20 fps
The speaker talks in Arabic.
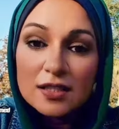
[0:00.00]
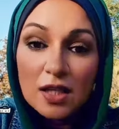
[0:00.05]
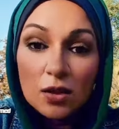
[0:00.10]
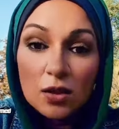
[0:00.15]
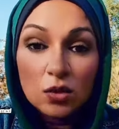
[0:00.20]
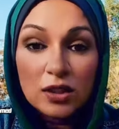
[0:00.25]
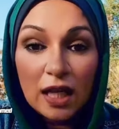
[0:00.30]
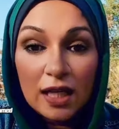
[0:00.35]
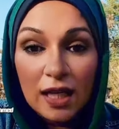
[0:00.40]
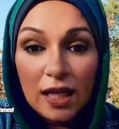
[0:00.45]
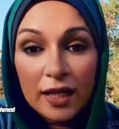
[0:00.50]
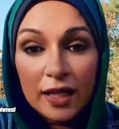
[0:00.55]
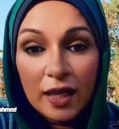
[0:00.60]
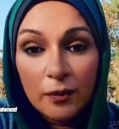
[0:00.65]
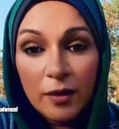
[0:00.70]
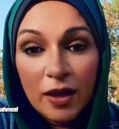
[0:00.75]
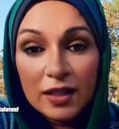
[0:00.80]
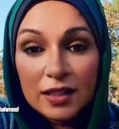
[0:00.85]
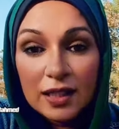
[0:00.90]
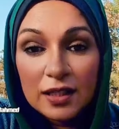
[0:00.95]
زود عليها
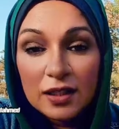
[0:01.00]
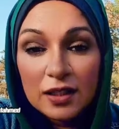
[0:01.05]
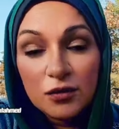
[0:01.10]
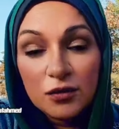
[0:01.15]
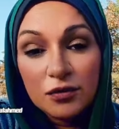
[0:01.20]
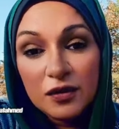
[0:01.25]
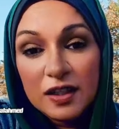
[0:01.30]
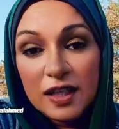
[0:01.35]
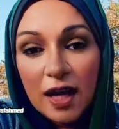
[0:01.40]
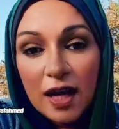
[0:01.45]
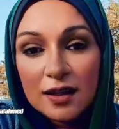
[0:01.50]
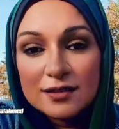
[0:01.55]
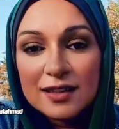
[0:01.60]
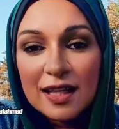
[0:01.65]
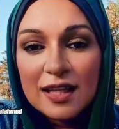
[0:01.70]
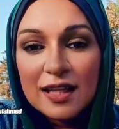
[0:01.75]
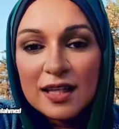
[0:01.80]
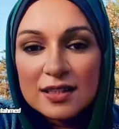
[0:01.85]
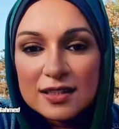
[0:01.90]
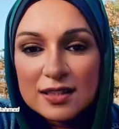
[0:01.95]
كمان ان فيها
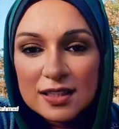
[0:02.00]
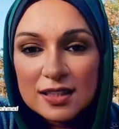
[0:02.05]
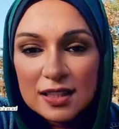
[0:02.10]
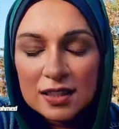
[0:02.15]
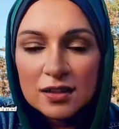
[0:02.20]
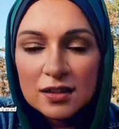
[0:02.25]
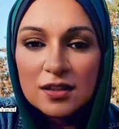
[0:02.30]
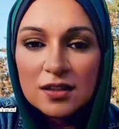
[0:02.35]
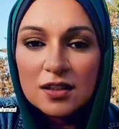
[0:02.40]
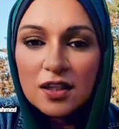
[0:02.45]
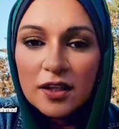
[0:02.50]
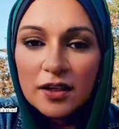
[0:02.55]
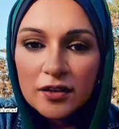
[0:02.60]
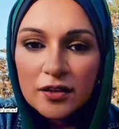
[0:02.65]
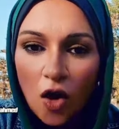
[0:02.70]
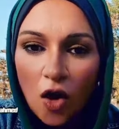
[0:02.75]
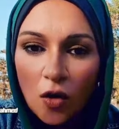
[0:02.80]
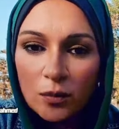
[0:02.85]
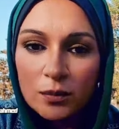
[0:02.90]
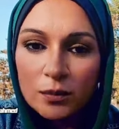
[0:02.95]
30
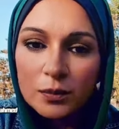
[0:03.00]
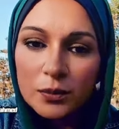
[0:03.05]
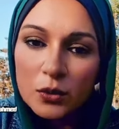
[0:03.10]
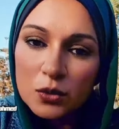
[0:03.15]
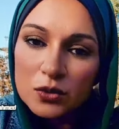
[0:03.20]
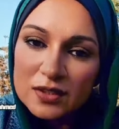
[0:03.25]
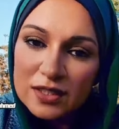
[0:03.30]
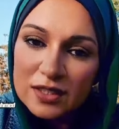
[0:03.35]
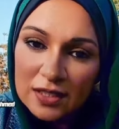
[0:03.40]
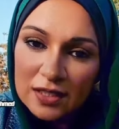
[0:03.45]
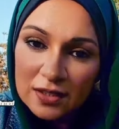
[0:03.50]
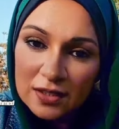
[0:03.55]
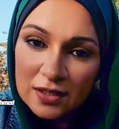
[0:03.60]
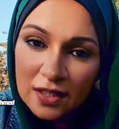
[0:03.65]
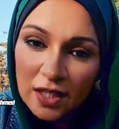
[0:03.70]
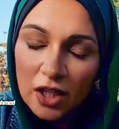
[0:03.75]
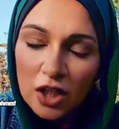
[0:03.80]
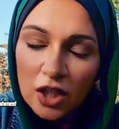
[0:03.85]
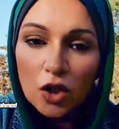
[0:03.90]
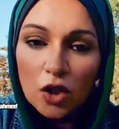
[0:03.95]
جرام بروتين
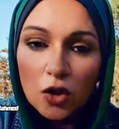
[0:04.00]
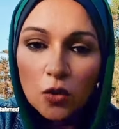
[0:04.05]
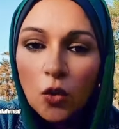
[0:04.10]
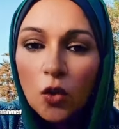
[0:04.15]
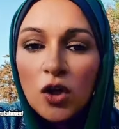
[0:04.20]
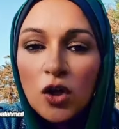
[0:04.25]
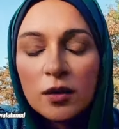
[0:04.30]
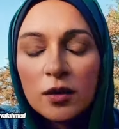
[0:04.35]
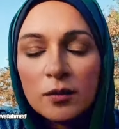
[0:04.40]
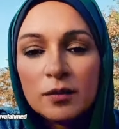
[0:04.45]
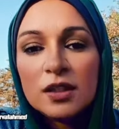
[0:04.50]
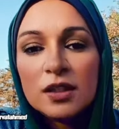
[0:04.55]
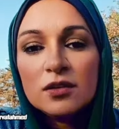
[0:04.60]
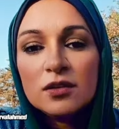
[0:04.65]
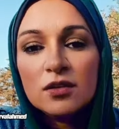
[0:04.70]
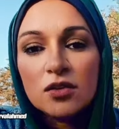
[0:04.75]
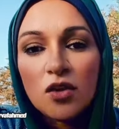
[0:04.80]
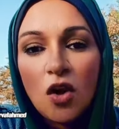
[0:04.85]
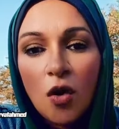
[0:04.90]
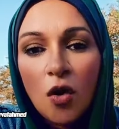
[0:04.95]
لكل 100
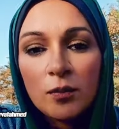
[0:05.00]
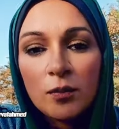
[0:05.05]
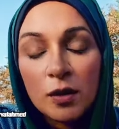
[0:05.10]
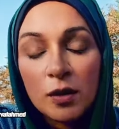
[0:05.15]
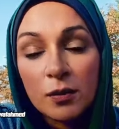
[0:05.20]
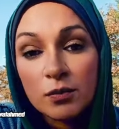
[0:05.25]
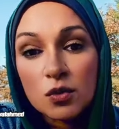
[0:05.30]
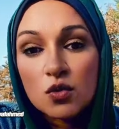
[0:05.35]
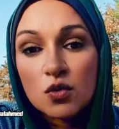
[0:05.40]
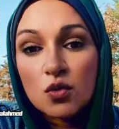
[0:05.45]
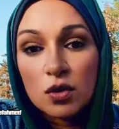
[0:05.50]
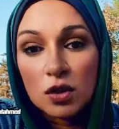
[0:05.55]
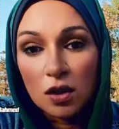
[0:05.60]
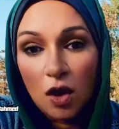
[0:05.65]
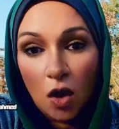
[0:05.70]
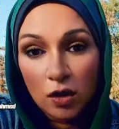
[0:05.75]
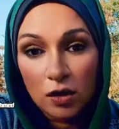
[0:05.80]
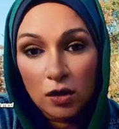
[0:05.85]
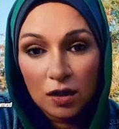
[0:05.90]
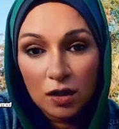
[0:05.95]
جرام من بذور
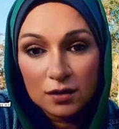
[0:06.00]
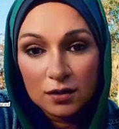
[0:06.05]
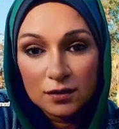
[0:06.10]
القرع